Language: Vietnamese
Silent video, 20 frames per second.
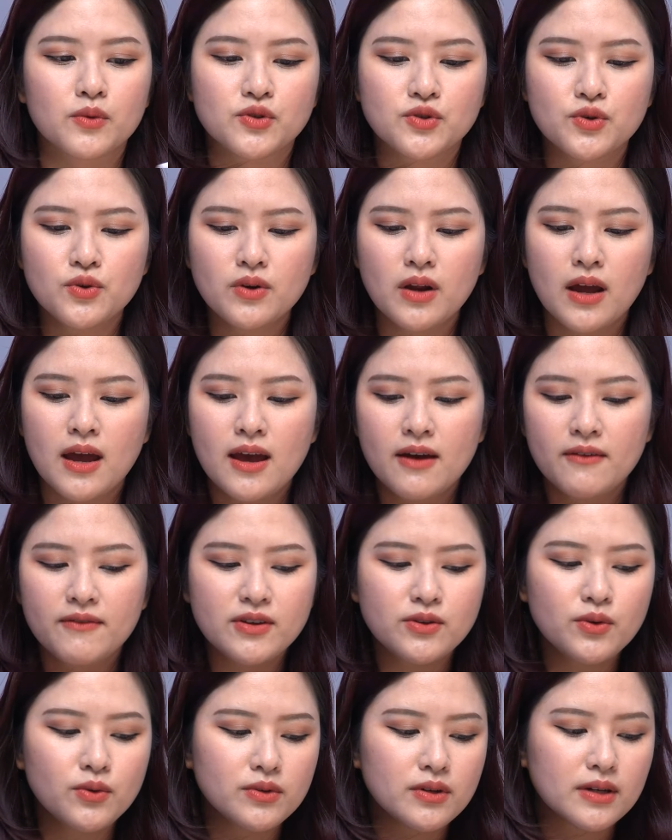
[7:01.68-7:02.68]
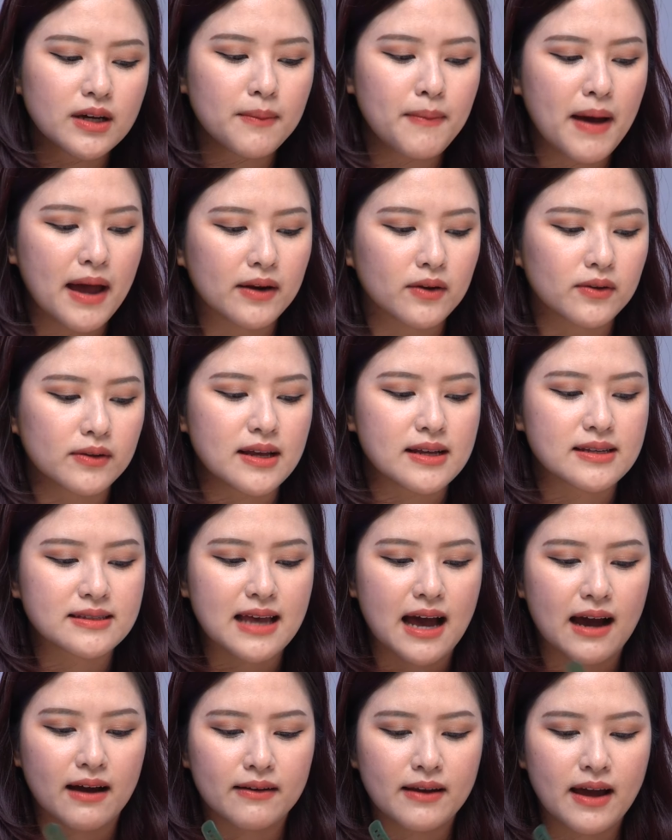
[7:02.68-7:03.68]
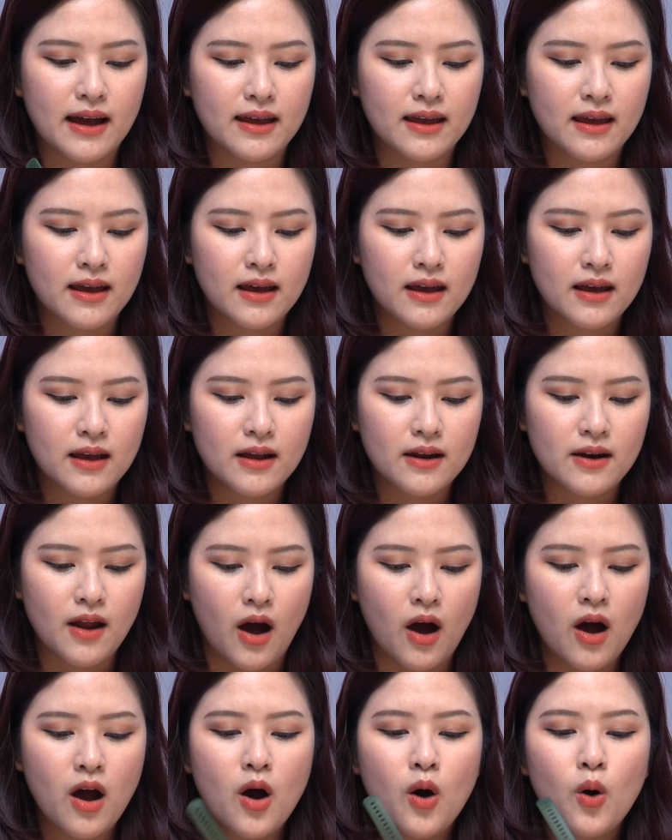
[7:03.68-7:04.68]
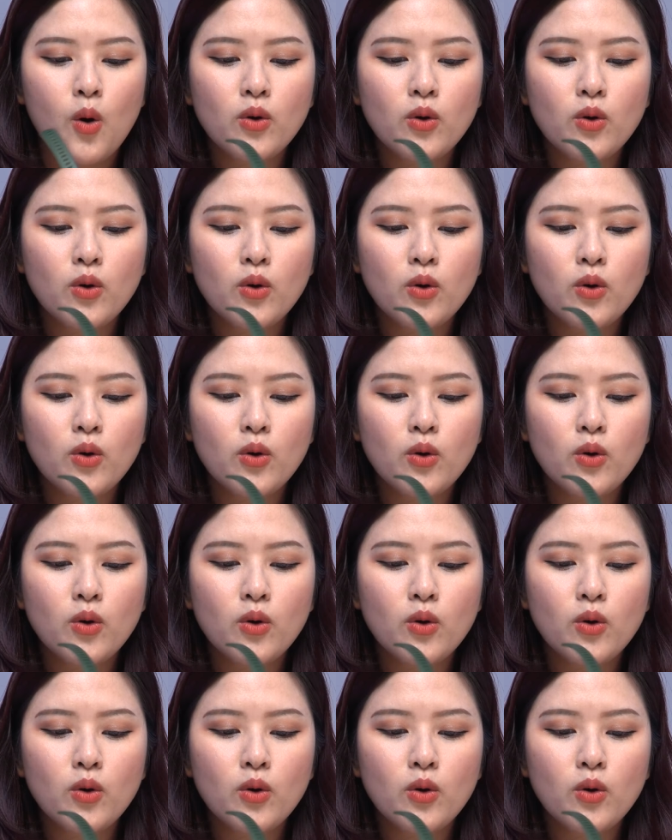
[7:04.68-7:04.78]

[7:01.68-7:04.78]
một chút. Ví dụ như các bạn có thể sạc ở đây đó,